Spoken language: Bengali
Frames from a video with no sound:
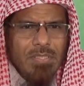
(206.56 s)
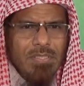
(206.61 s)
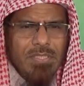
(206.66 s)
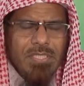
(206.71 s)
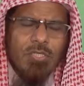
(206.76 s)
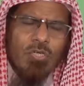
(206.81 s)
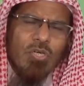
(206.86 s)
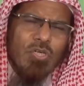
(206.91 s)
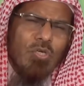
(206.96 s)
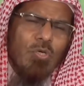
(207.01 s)

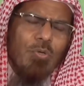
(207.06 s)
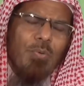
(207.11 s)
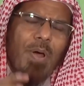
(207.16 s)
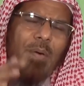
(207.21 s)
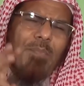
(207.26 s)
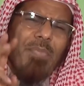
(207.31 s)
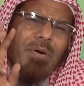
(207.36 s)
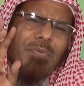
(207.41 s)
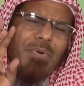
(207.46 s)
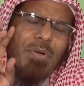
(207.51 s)
ঠিক
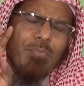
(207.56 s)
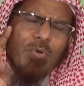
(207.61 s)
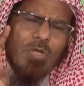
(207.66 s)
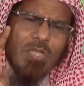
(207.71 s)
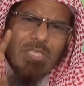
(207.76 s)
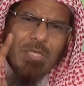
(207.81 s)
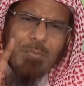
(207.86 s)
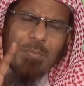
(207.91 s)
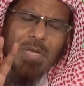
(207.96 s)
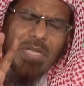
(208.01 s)
অন্যভাবে আমরা
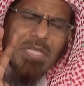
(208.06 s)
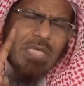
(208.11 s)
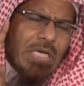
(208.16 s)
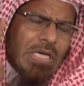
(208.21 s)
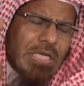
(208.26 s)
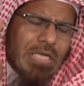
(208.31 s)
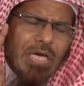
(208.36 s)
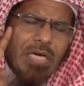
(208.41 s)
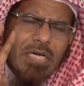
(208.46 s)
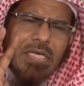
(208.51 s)
বলতে পারি
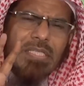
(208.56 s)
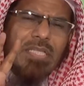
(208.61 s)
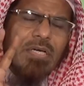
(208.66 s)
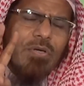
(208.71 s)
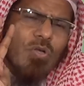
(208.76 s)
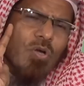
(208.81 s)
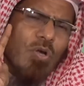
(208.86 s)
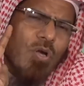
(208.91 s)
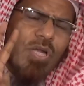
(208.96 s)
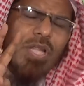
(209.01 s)
এখানে আকিদা
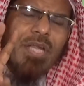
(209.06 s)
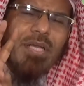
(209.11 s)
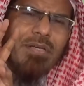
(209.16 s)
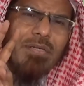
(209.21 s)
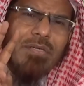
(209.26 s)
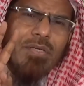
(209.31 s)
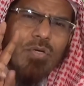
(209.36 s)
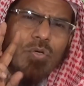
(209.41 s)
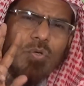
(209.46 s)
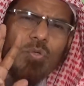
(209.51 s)
গ্রহণের
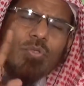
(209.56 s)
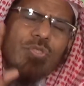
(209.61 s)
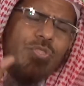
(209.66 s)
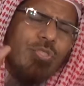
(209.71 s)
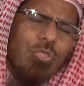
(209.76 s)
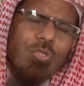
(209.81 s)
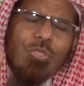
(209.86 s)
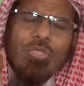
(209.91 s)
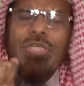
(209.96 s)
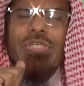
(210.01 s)

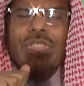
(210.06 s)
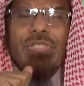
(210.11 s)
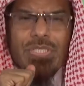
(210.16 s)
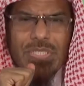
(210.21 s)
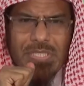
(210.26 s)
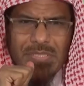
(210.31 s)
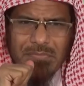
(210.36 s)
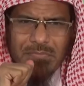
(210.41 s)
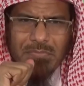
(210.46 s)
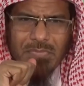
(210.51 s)
উৎস
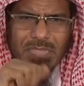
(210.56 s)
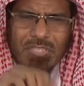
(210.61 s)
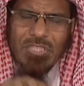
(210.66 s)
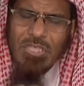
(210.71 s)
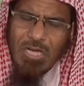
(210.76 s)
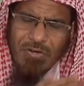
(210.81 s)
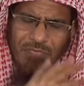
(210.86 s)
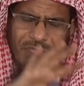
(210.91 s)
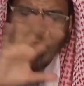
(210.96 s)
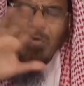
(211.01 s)
তিনটি
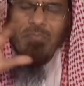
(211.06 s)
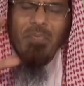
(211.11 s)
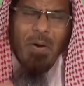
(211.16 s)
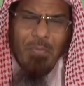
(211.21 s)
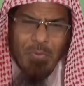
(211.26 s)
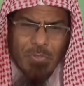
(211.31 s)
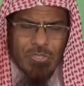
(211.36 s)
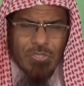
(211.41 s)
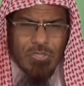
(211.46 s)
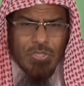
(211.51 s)

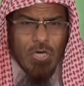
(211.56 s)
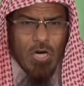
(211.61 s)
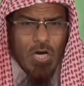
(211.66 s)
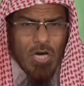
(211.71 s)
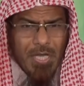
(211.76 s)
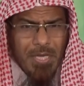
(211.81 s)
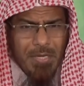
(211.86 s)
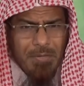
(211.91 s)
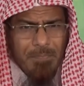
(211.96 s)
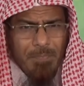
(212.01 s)
সার্বিকভাবে যদি
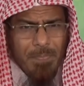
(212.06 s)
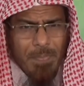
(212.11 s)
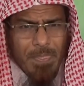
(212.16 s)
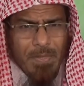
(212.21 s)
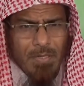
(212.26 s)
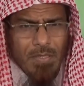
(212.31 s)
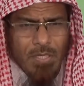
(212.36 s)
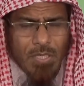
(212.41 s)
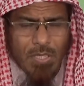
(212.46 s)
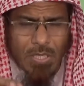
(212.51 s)
হয়
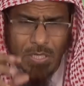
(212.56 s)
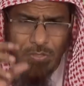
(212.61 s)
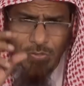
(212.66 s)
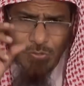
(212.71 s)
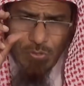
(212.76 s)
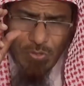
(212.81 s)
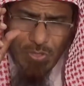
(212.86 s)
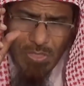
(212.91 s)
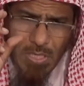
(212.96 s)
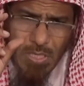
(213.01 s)

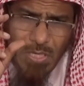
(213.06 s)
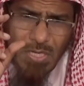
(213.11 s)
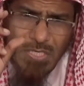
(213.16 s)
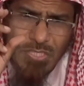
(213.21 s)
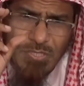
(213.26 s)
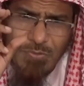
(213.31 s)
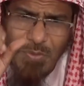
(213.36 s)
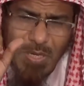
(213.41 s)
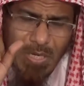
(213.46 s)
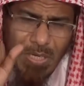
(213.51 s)
যদি আল্লাহ
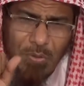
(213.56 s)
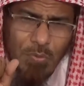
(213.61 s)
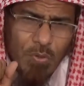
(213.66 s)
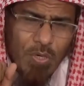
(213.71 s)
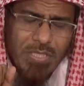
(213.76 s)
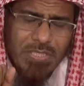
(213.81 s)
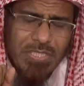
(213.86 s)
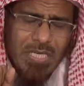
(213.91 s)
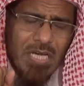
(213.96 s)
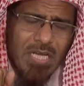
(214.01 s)

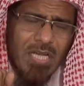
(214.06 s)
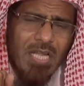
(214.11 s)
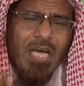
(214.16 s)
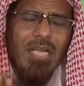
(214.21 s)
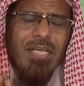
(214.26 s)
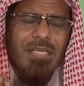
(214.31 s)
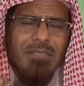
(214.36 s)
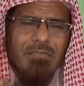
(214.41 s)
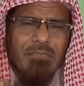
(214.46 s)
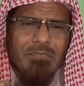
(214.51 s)

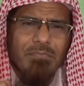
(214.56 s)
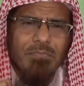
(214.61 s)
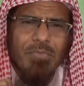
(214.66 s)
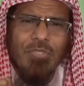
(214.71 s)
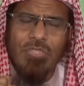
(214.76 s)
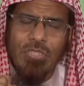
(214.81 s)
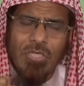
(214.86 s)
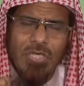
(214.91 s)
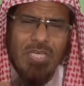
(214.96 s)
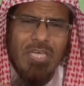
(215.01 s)
তালার
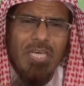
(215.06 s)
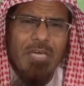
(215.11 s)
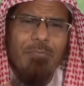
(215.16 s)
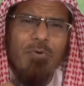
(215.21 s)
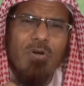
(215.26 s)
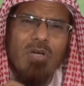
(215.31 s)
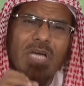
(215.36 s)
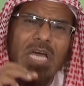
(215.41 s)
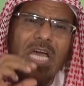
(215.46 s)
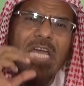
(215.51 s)
বিষয়ে
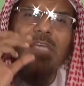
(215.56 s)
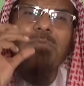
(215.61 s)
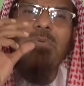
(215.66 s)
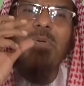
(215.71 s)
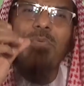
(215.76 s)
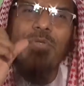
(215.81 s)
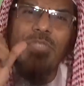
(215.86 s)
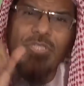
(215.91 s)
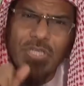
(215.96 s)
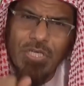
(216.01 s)
এবং
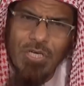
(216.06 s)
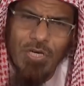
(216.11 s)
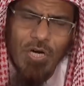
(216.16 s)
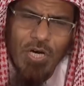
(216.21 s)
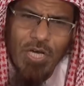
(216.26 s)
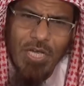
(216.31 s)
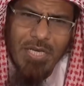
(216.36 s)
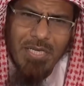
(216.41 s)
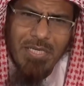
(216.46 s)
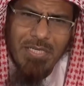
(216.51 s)
গাইবী বিষয়ে
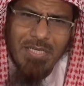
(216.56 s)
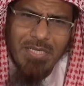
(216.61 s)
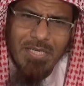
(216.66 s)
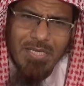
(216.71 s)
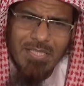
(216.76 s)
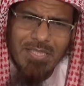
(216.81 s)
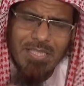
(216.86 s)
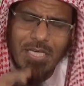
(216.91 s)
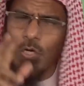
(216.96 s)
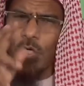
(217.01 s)
হয়
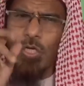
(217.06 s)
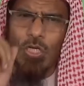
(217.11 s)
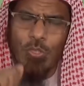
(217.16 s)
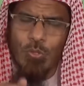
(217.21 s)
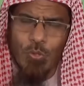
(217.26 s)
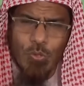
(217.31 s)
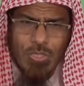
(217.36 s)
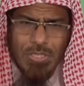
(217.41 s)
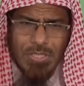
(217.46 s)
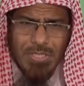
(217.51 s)
তাহলে
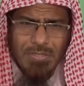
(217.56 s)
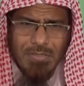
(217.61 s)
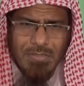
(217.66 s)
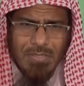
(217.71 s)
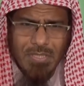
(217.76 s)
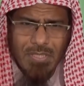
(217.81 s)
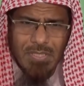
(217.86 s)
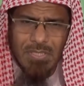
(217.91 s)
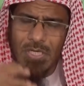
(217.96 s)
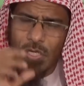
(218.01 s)
দুটি
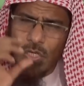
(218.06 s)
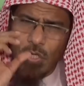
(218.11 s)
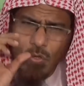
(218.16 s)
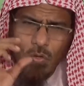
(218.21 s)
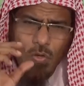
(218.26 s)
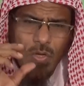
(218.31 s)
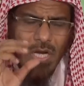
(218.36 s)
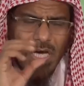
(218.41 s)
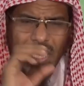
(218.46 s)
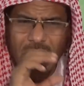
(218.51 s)
তাহলে
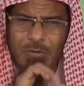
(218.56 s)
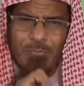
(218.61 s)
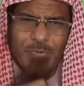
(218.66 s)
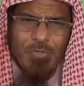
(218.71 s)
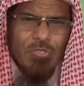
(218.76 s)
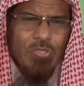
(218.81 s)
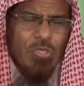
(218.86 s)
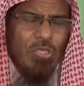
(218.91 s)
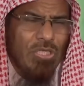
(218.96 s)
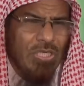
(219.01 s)
কোরআন
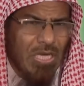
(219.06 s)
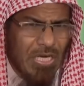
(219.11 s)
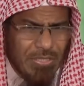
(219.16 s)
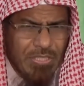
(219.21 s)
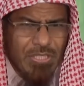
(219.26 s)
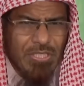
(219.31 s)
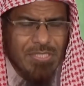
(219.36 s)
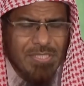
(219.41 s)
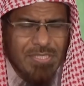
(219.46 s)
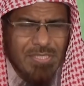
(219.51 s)
এবং সহি
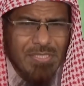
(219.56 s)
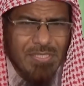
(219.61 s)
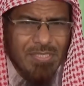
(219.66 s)
হাদিস